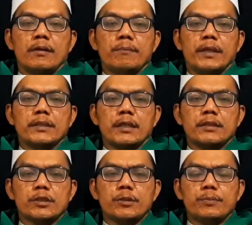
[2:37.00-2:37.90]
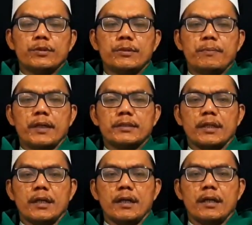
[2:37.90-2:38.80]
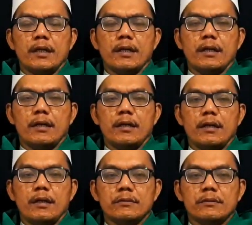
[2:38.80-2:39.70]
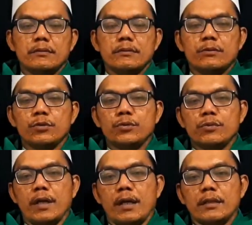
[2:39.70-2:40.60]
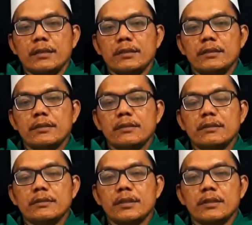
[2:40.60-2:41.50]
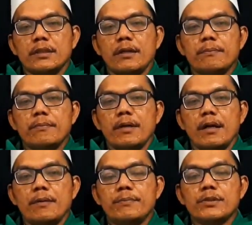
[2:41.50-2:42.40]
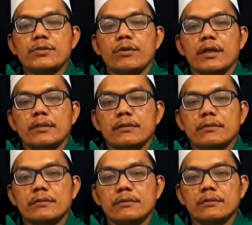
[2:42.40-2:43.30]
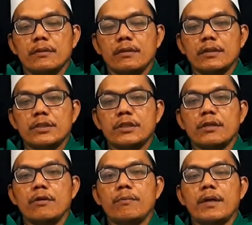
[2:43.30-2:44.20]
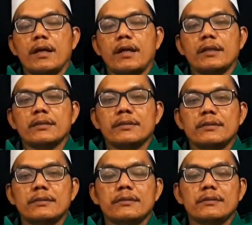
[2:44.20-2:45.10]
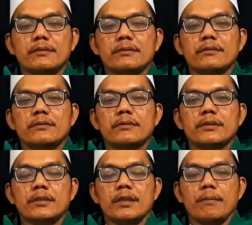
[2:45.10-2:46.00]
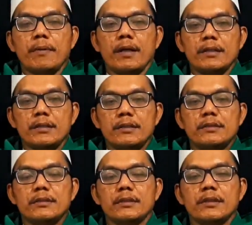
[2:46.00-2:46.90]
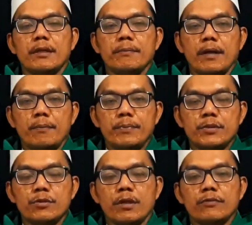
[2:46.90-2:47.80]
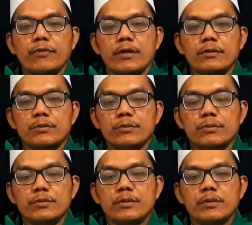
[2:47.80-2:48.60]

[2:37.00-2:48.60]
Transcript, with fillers: Bacaan tersebut dibaca tujuh kali setiap habis sholat. Istiqomahkan setiap hari, setiap habis sholat fardu